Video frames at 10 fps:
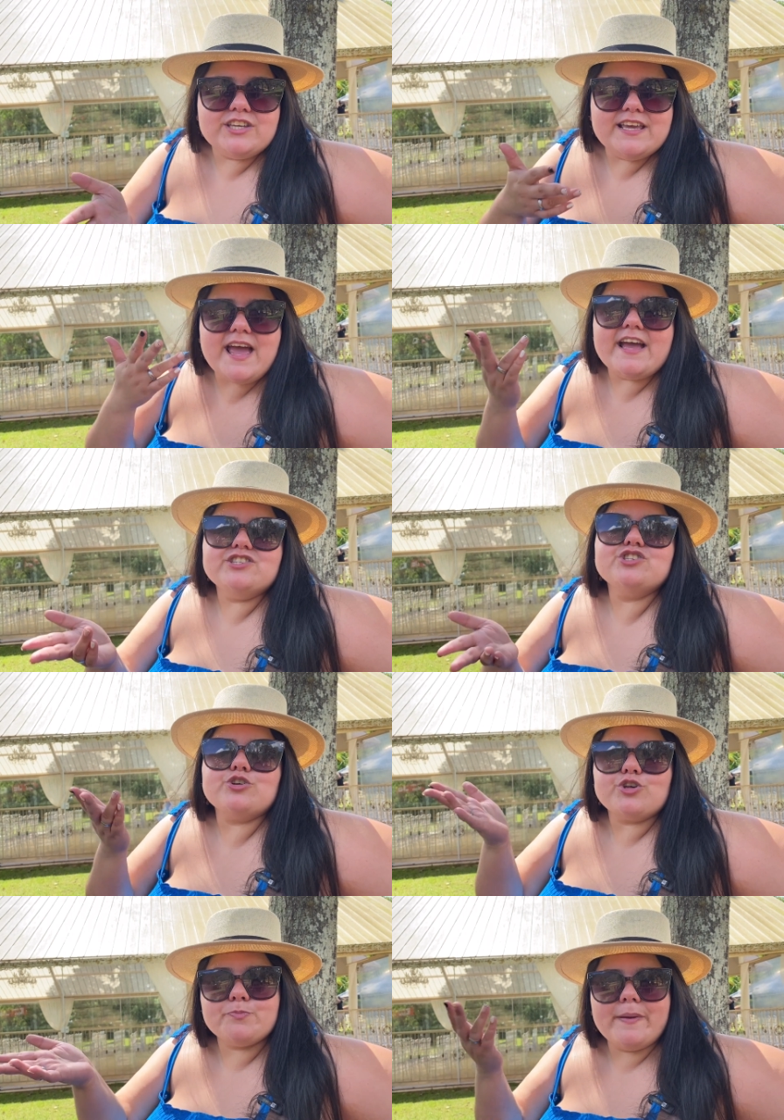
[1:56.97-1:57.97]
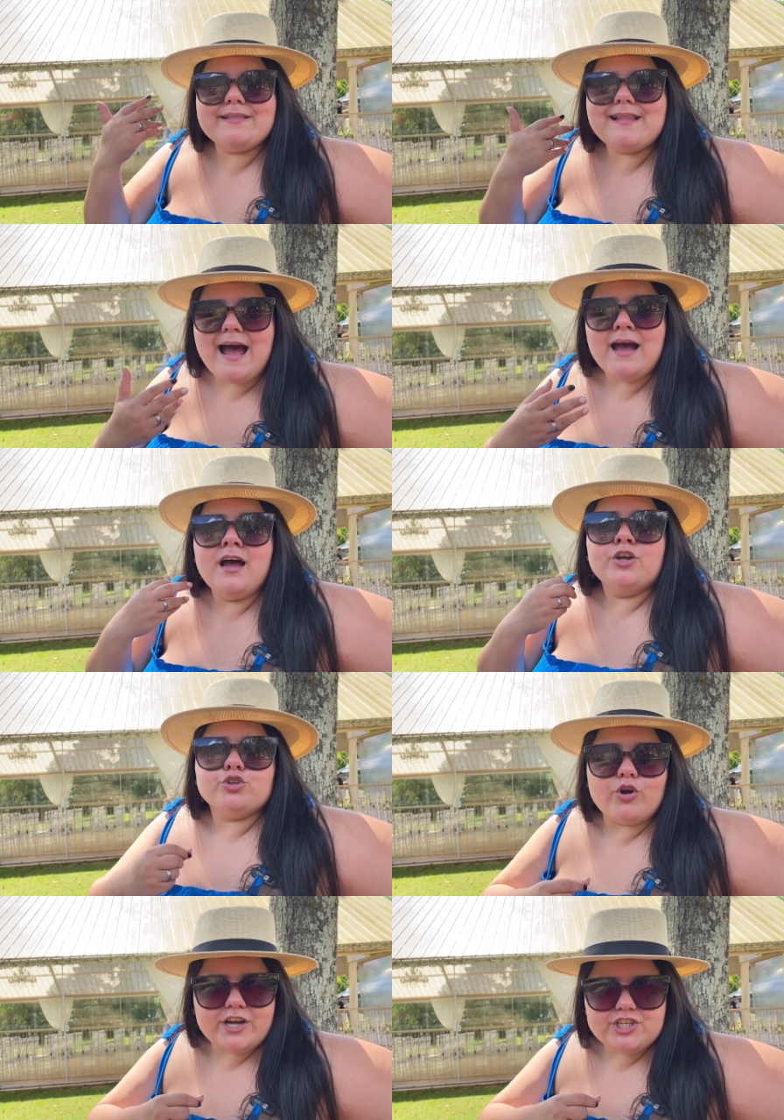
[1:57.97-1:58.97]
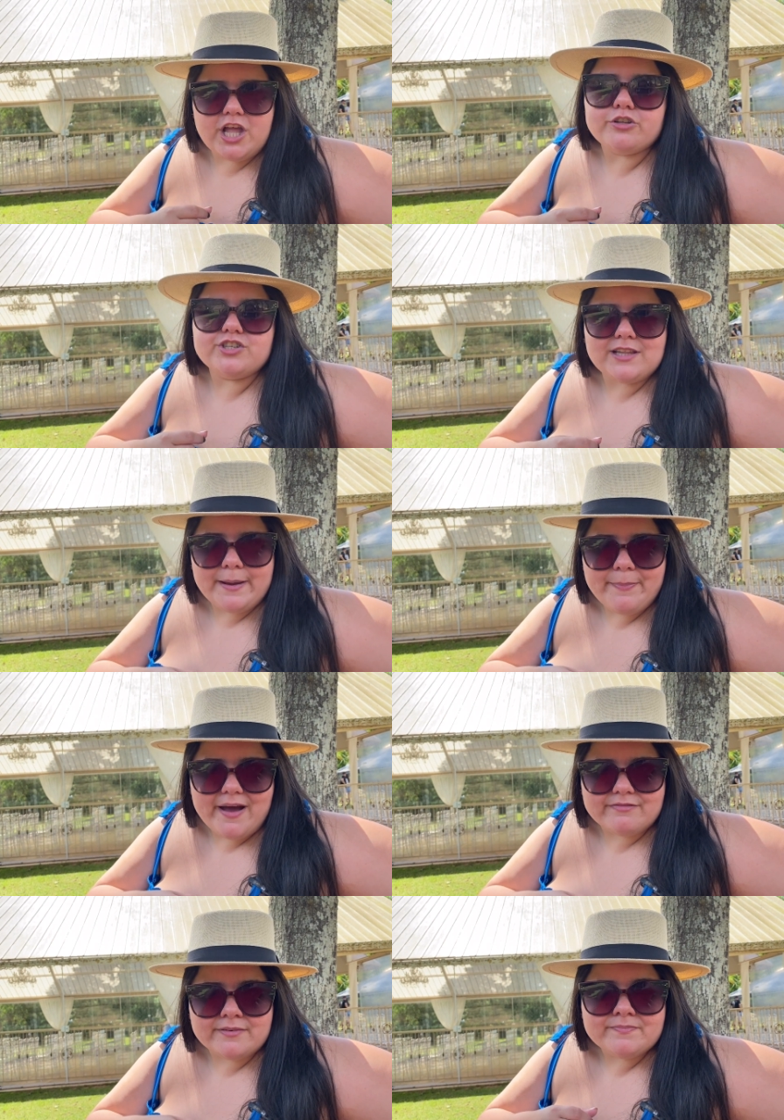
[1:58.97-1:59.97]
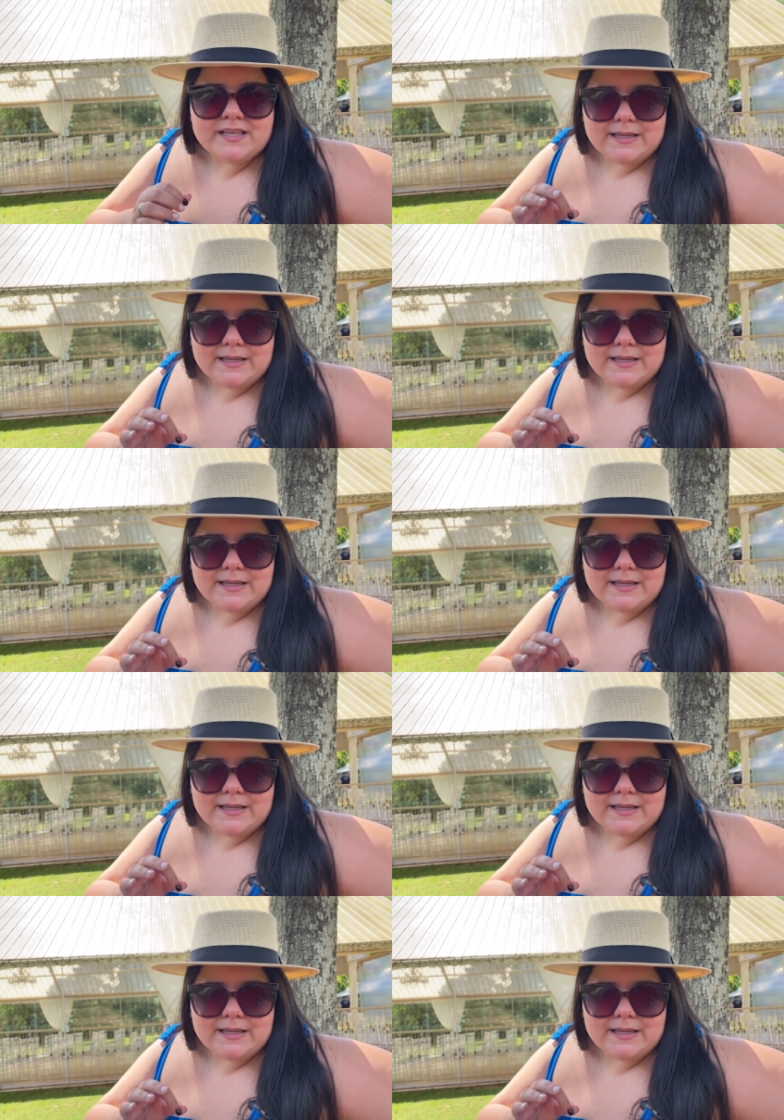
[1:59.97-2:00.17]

que é de se hospedar no castelo de Itaipava.